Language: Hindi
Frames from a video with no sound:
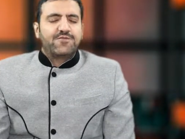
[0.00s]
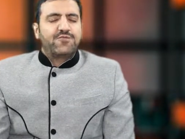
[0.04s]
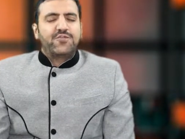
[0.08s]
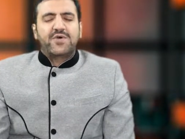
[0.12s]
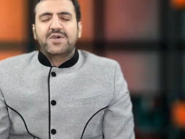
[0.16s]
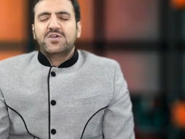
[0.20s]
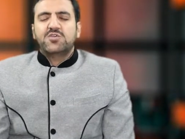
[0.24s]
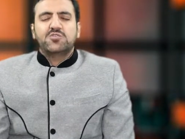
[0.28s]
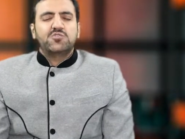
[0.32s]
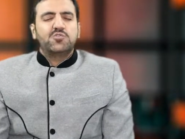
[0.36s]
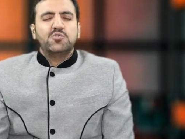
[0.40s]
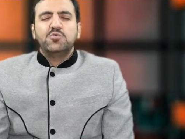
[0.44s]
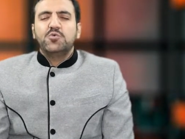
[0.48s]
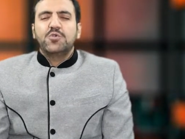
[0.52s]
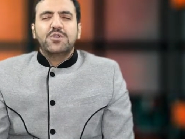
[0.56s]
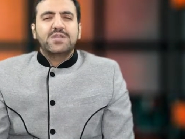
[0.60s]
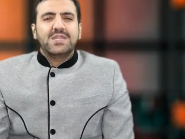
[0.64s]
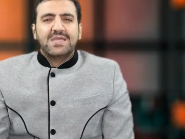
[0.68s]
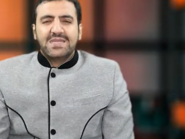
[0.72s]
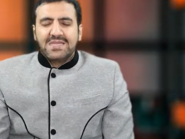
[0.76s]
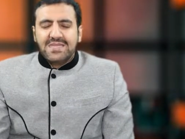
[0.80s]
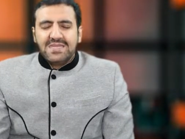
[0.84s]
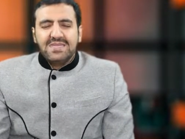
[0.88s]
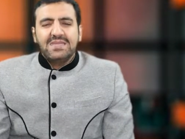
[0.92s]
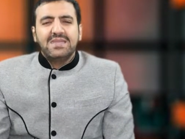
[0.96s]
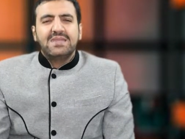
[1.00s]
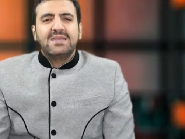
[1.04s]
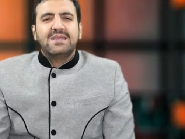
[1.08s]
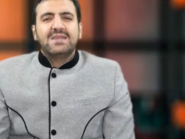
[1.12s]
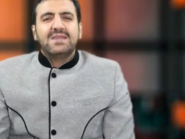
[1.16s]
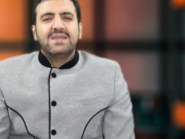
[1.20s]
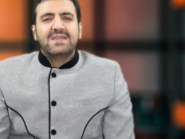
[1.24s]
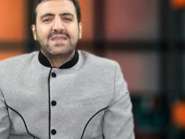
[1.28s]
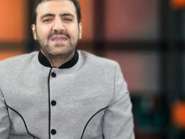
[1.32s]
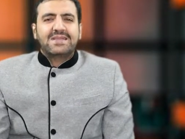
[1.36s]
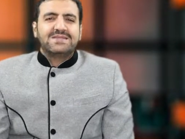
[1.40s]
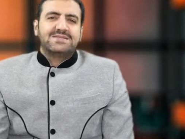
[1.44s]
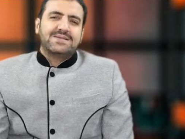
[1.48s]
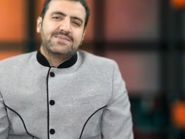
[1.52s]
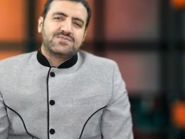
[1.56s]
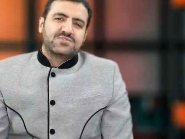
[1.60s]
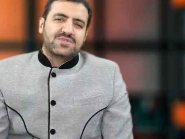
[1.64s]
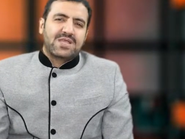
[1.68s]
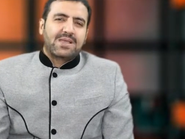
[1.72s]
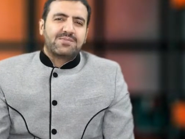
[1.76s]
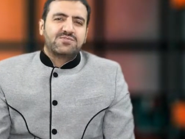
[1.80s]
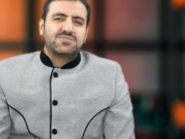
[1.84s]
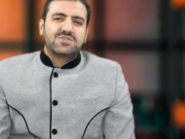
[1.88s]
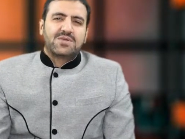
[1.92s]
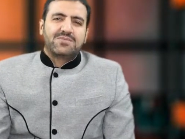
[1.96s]
वक्त दूर नहीं कि जब
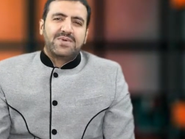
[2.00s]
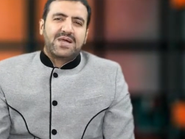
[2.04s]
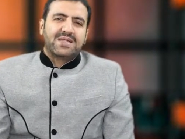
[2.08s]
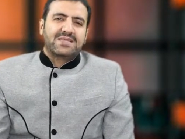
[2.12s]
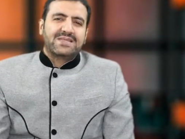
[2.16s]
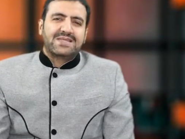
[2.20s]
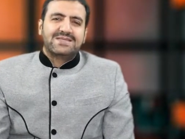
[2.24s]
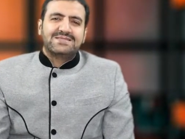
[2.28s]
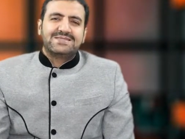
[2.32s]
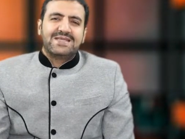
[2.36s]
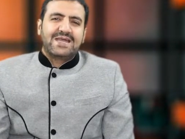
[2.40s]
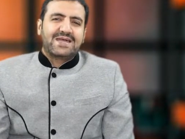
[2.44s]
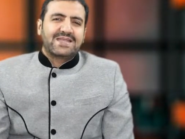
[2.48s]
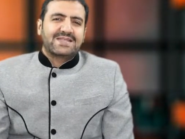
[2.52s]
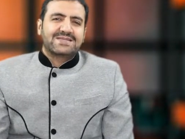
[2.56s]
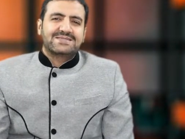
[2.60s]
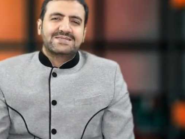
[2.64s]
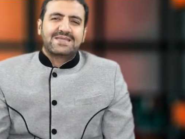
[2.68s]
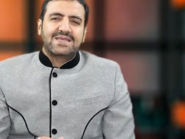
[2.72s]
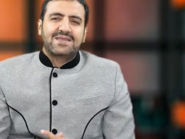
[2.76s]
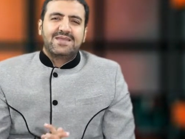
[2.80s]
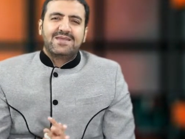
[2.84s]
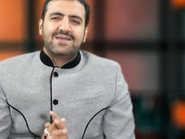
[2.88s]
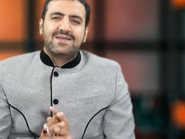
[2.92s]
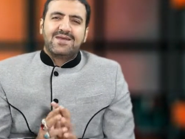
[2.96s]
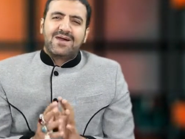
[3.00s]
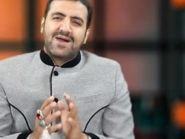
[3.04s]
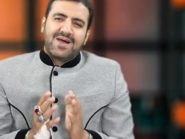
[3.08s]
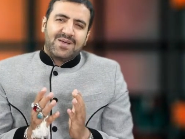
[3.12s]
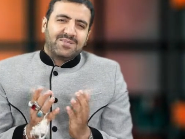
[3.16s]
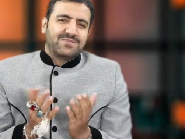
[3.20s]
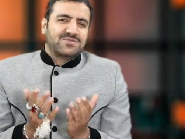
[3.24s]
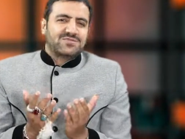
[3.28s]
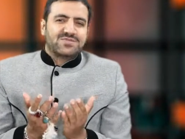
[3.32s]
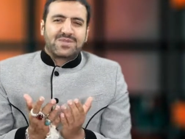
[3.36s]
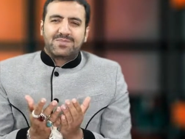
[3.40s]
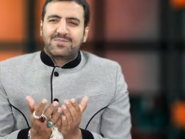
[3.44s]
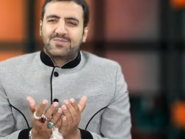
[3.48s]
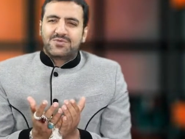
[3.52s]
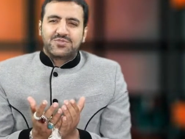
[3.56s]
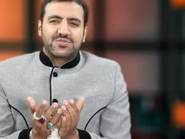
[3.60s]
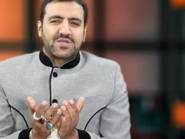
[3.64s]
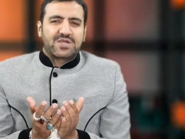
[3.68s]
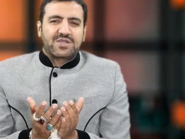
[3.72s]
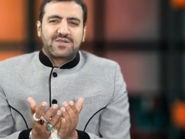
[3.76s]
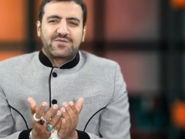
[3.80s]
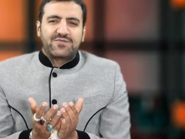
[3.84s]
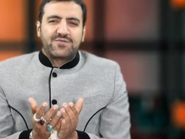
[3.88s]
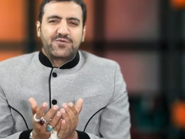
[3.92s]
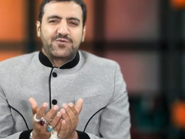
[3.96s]
साहब जबान की ज़्यारत से हम सब
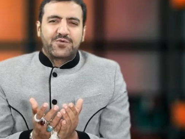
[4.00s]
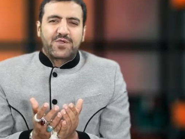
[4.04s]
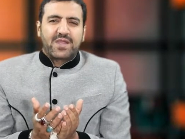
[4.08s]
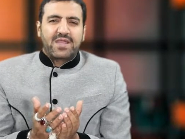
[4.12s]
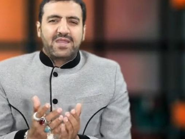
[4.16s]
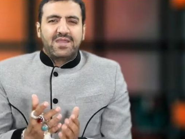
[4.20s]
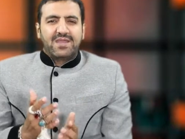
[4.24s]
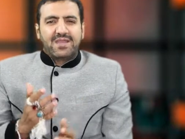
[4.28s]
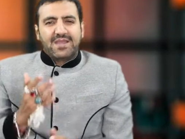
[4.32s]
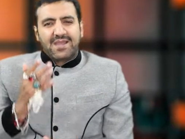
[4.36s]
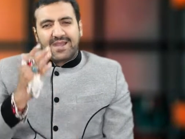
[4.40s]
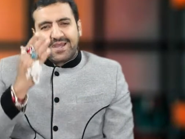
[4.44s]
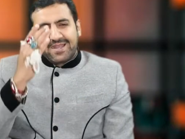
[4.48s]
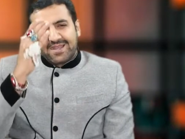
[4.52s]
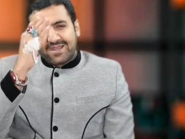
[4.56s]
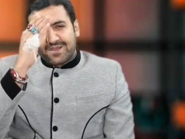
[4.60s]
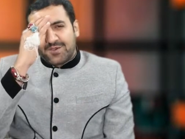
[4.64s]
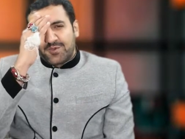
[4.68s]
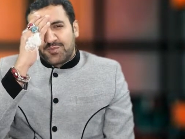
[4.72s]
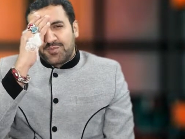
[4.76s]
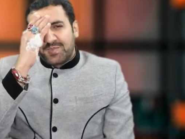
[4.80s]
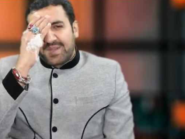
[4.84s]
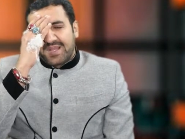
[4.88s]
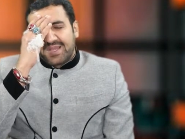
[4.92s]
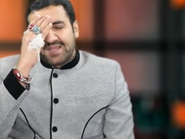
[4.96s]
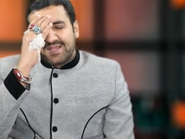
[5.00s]
मुशरफ होंगे अल्लाह